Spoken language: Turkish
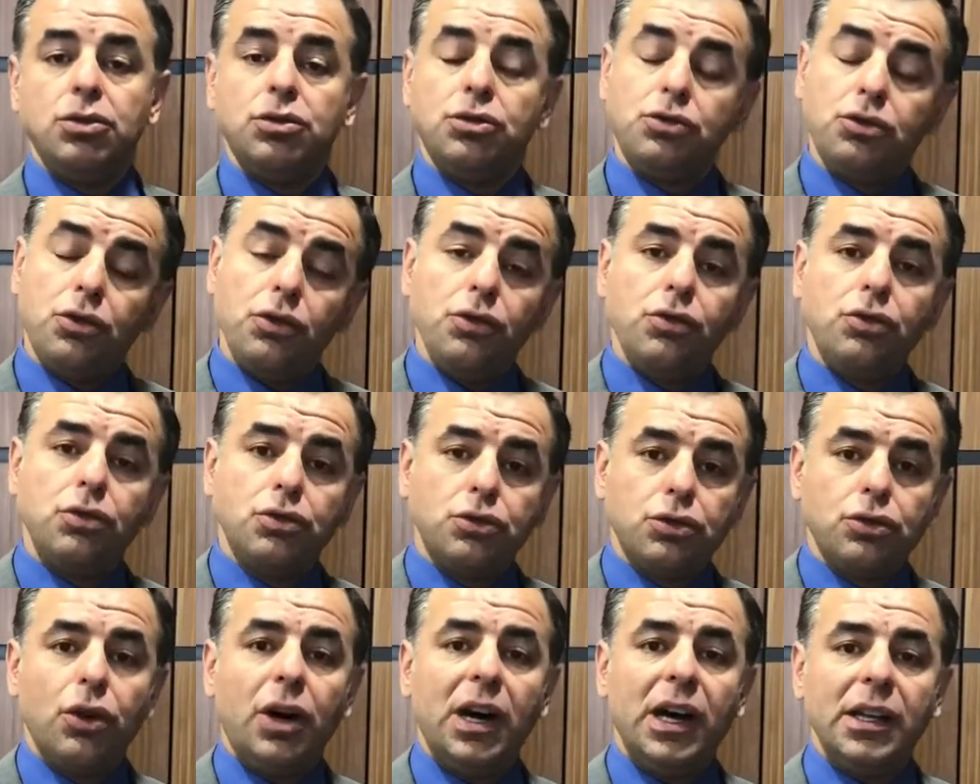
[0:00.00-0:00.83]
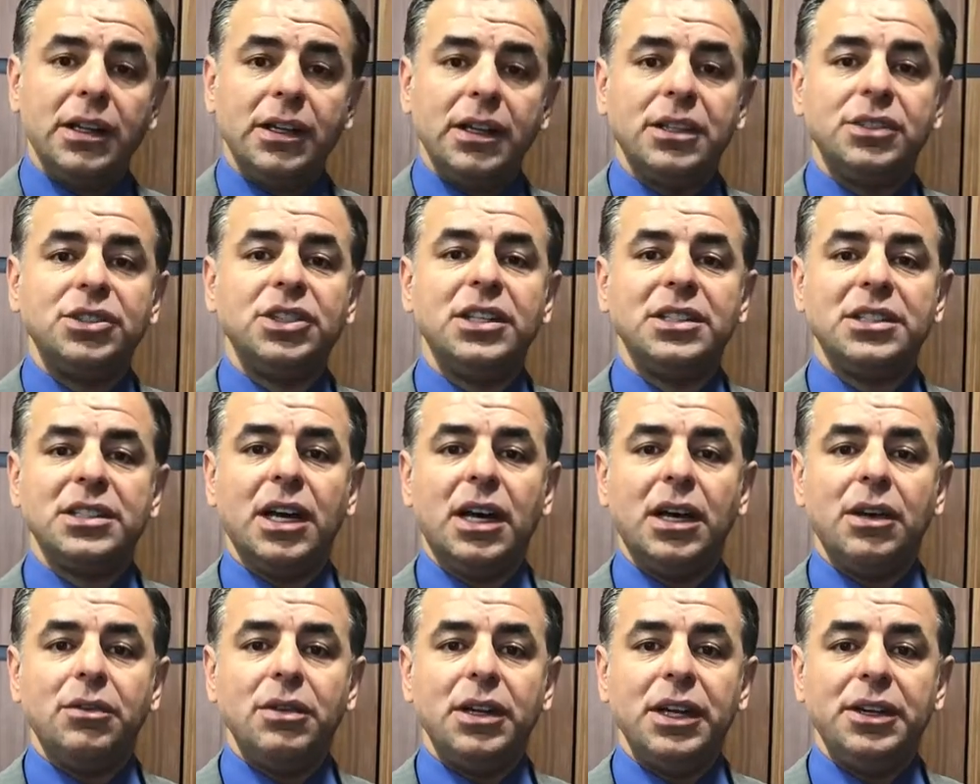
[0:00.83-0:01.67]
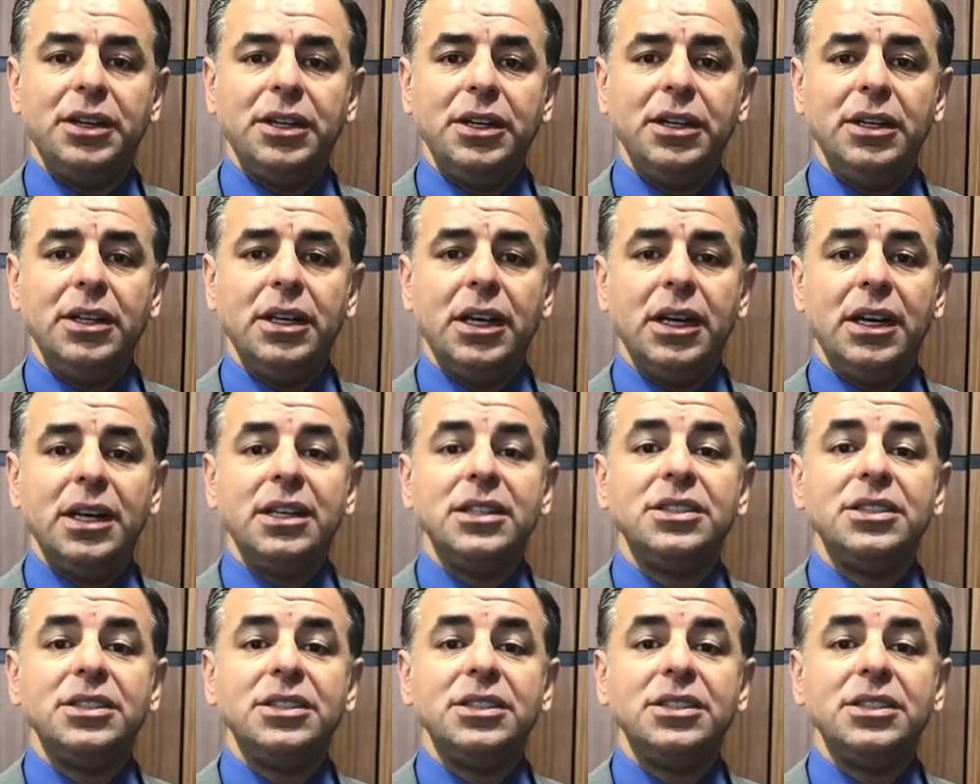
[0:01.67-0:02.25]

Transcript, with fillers: Çünkü şu anda cezaevleri